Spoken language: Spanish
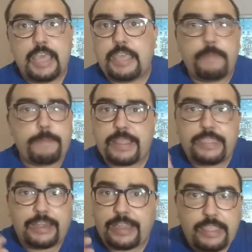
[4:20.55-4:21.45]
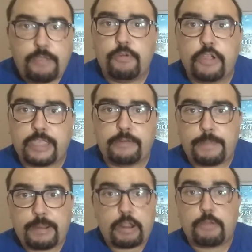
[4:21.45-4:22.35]
Y me parece ridículo que
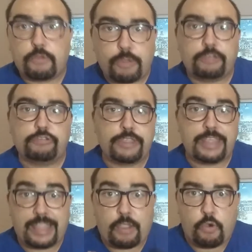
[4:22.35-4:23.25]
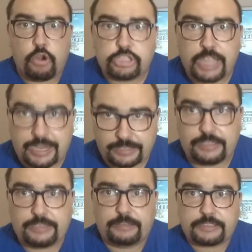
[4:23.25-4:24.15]
una película como Escuadrón Suicida tenga un Oscar.
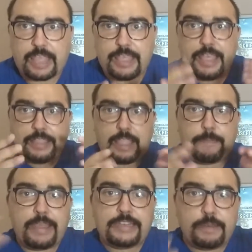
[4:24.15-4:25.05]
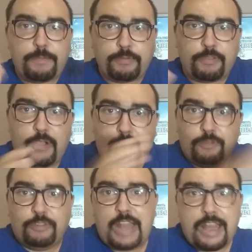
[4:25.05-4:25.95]
Eh, o sea, también es el punto
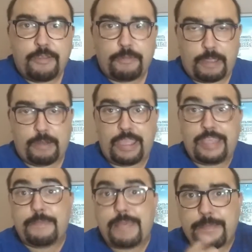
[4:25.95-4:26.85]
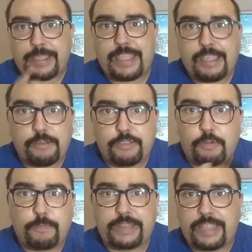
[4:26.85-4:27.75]
contrario. Pero, y encima de maquillaje cuando
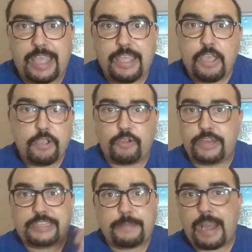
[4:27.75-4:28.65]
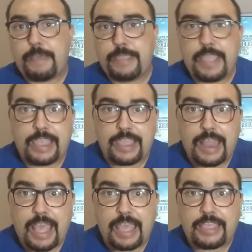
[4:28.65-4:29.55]
compartía con esa maravilla que
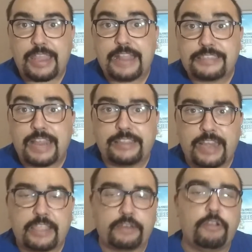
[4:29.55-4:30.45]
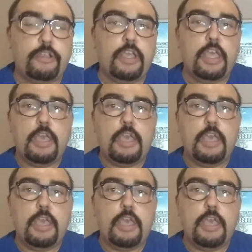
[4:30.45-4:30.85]
era, que era Star Trek, ¿no?